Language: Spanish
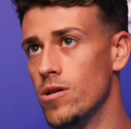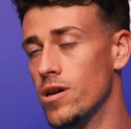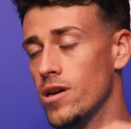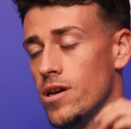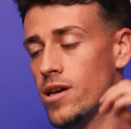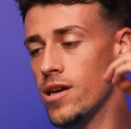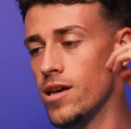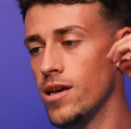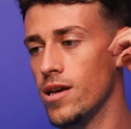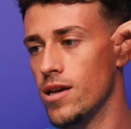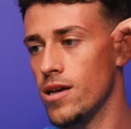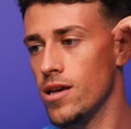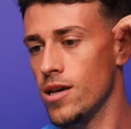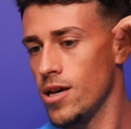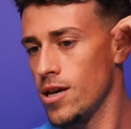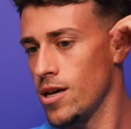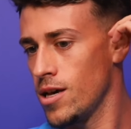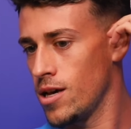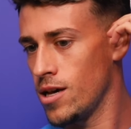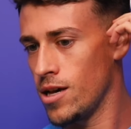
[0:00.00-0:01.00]
Eh,
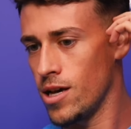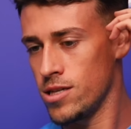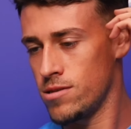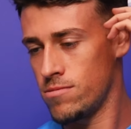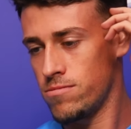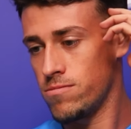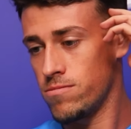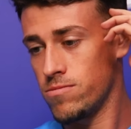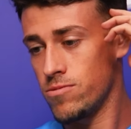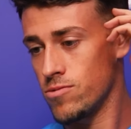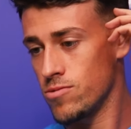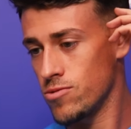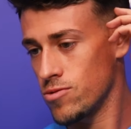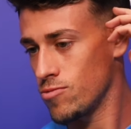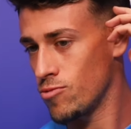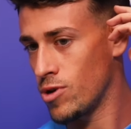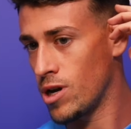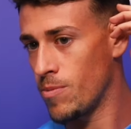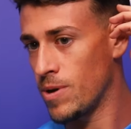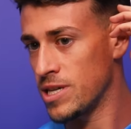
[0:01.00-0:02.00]
es
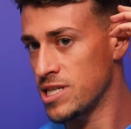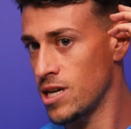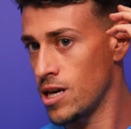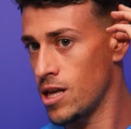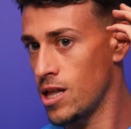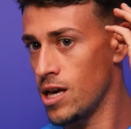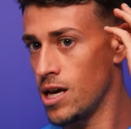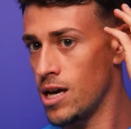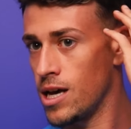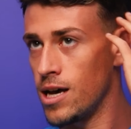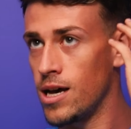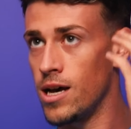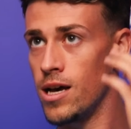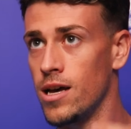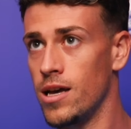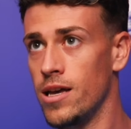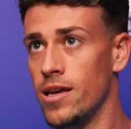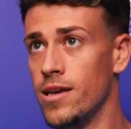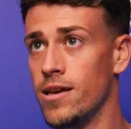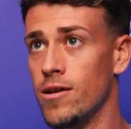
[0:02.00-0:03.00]
una
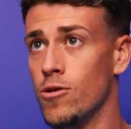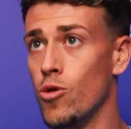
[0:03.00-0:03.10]
pasada eh,